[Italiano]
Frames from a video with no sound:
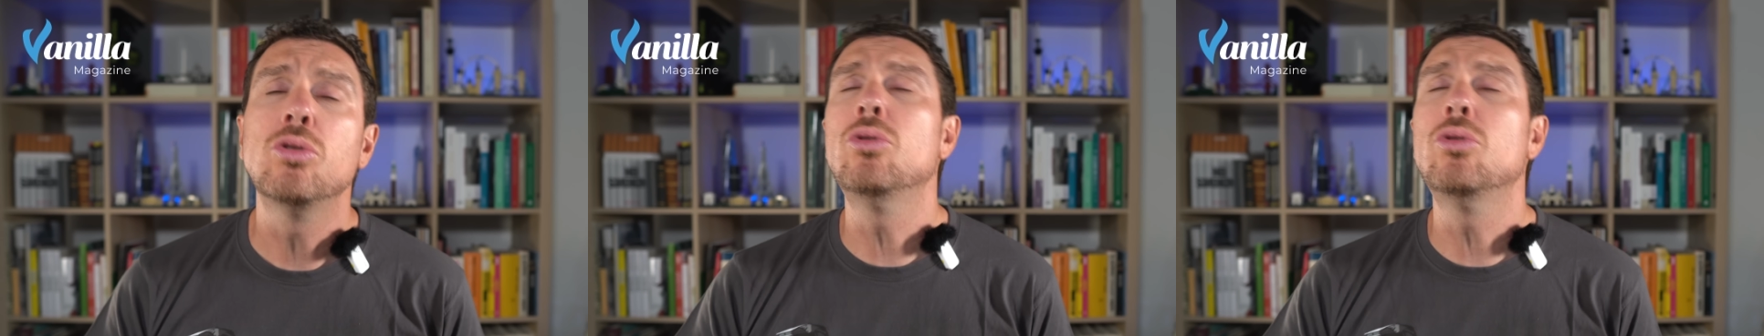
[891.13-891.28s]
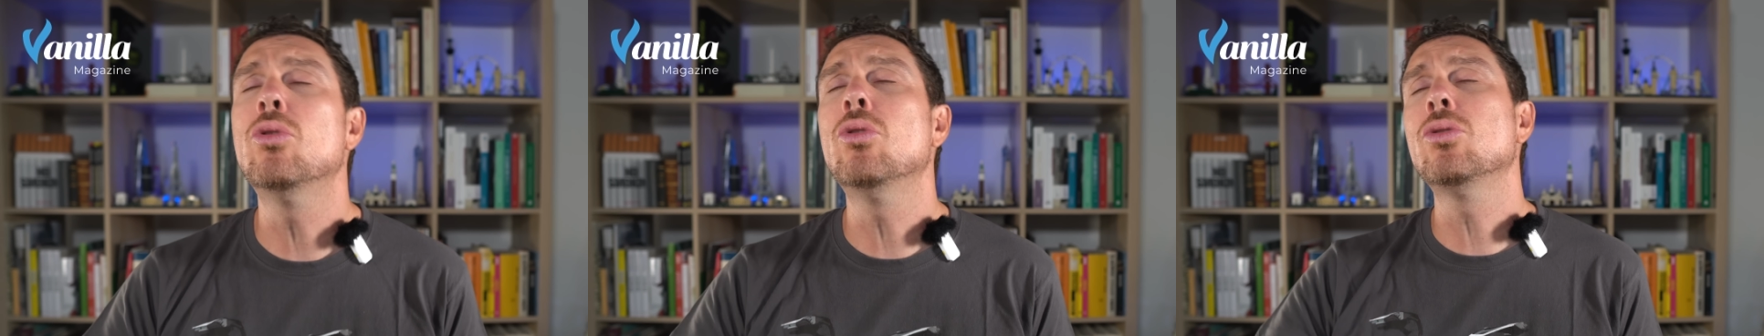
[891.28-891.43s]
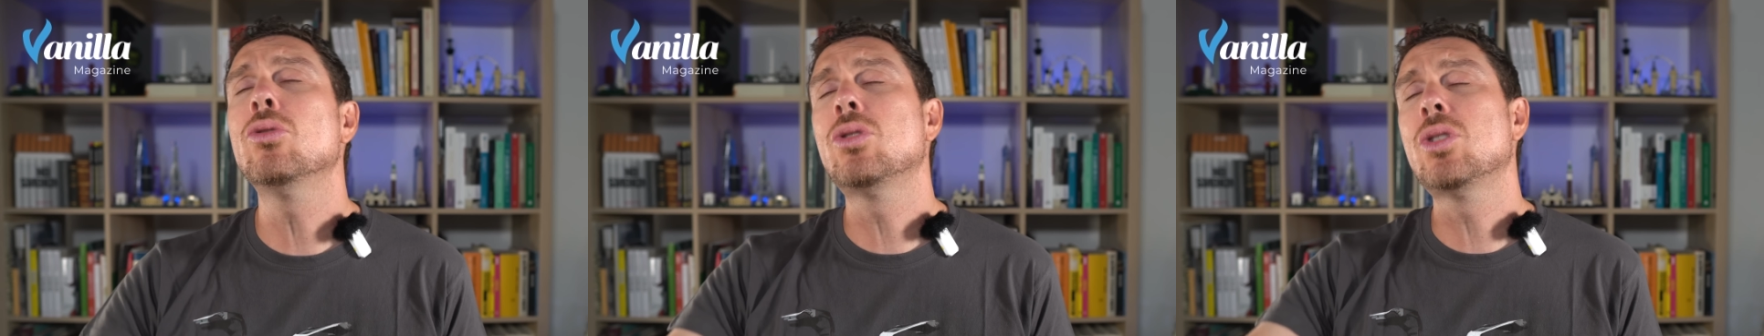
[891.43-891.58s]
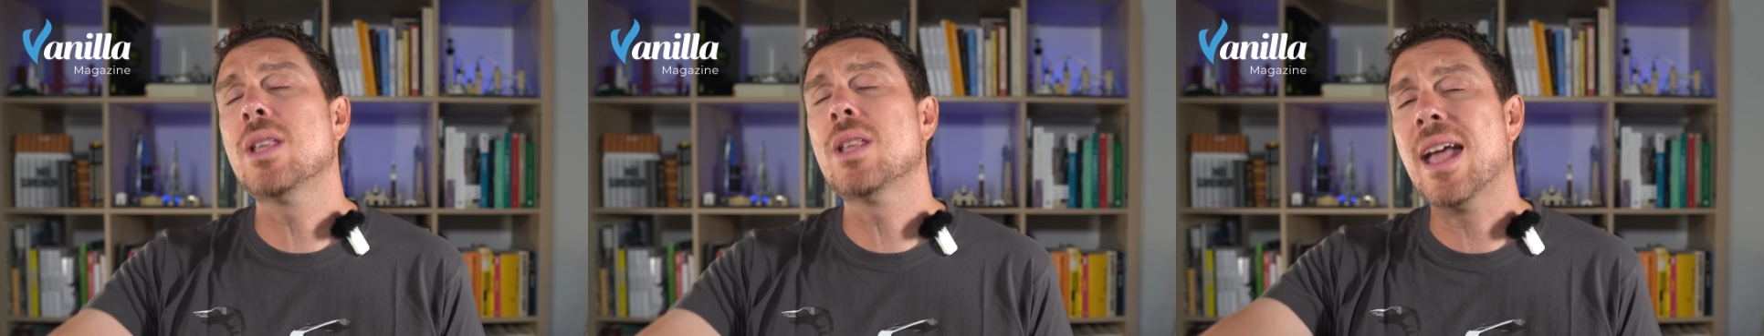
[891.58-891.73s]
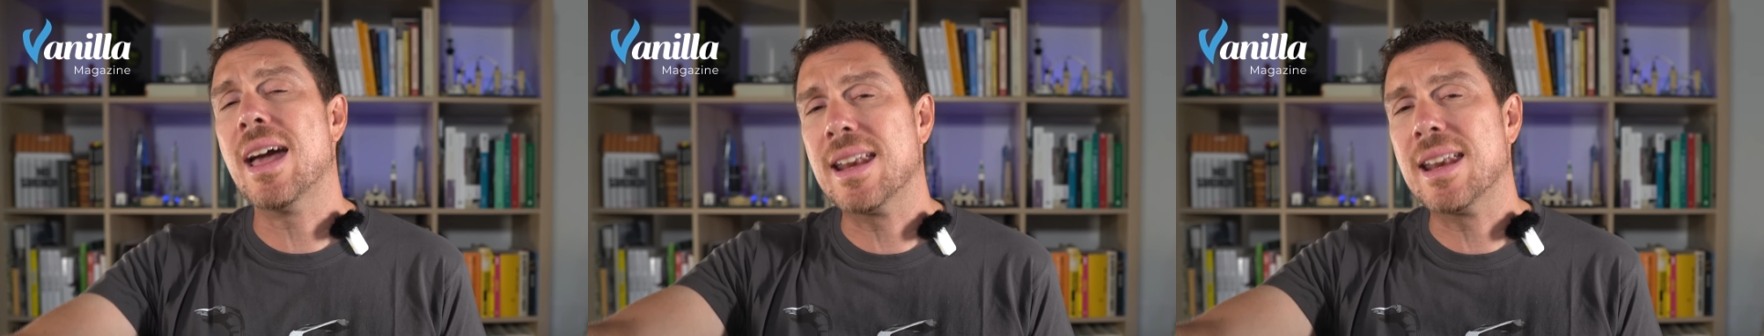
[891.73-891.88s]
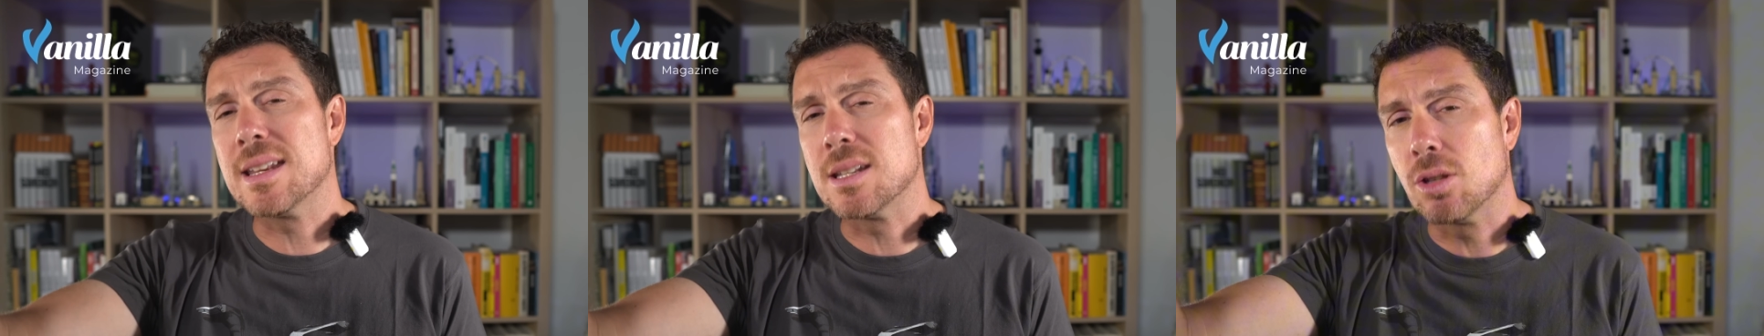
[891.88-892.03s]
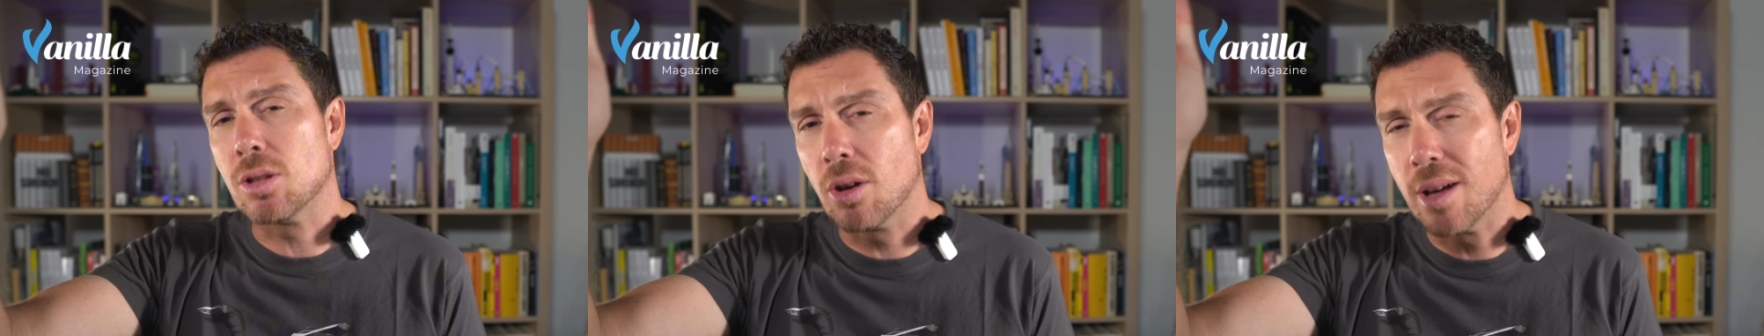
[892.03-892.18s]
tutti
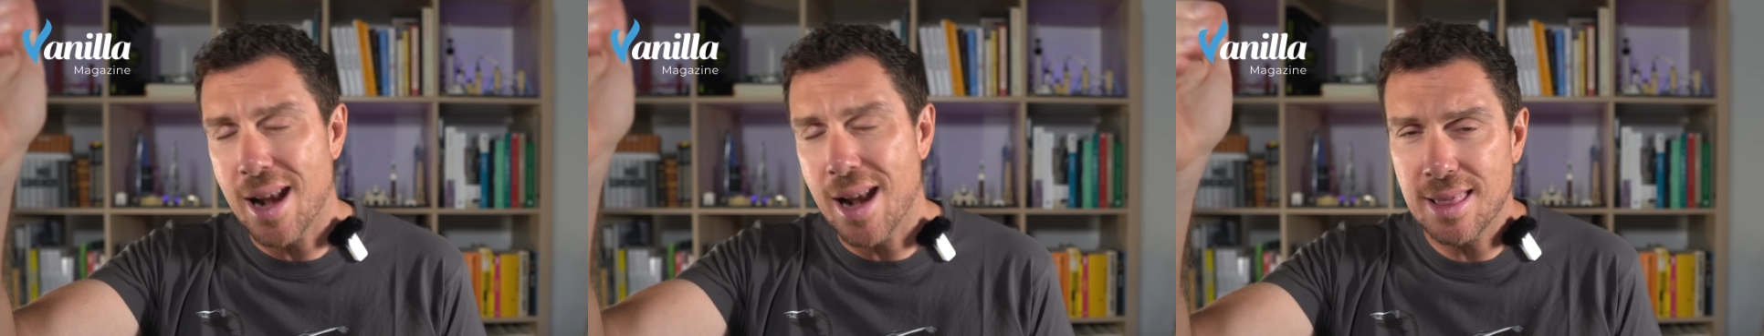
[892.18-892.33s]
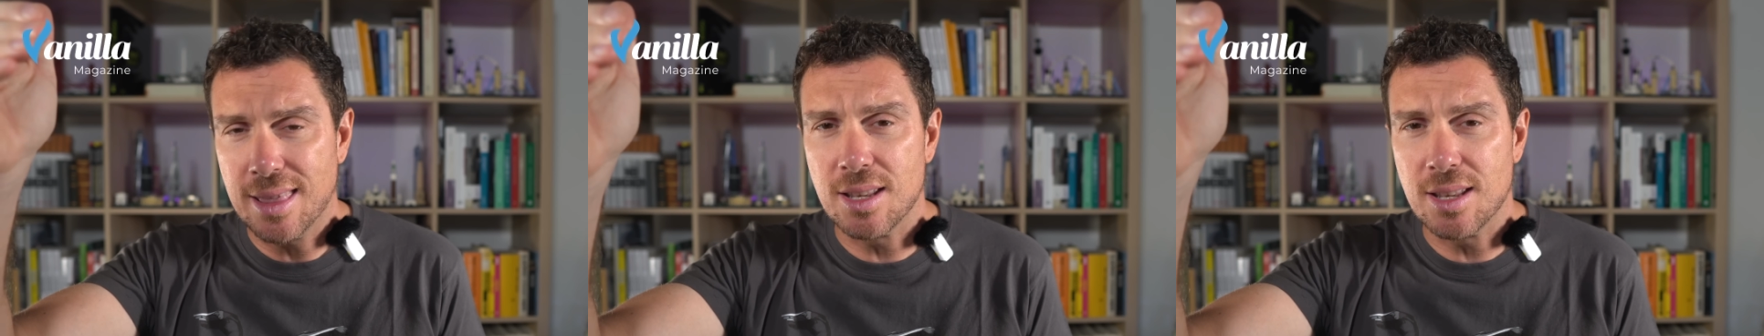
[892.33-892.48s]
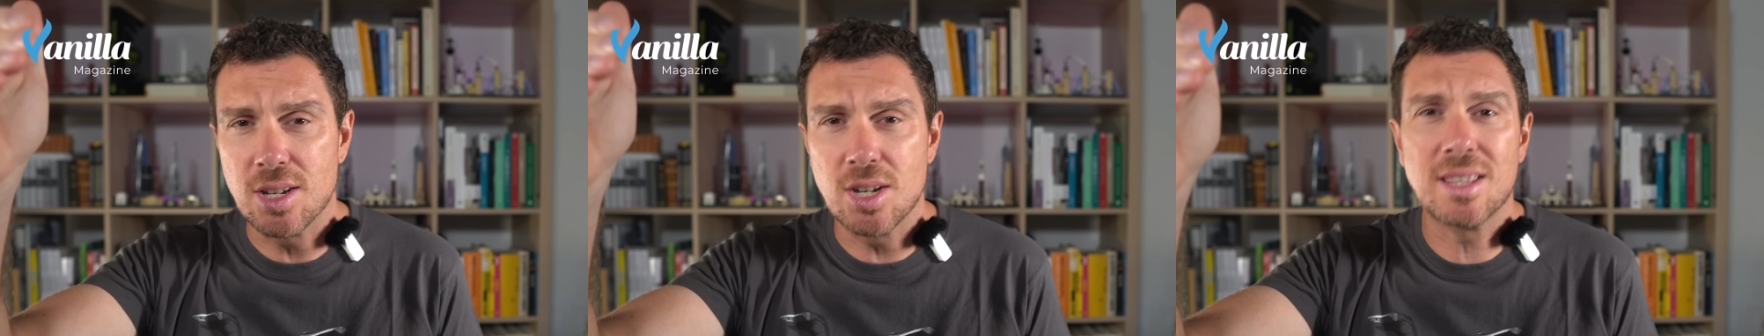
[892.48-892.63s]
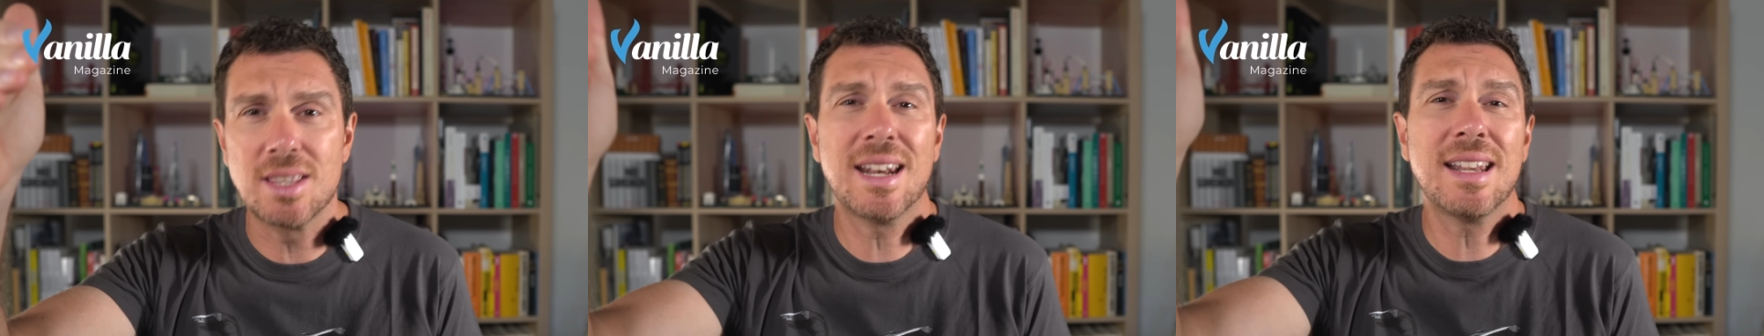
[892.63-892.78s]
aristocratici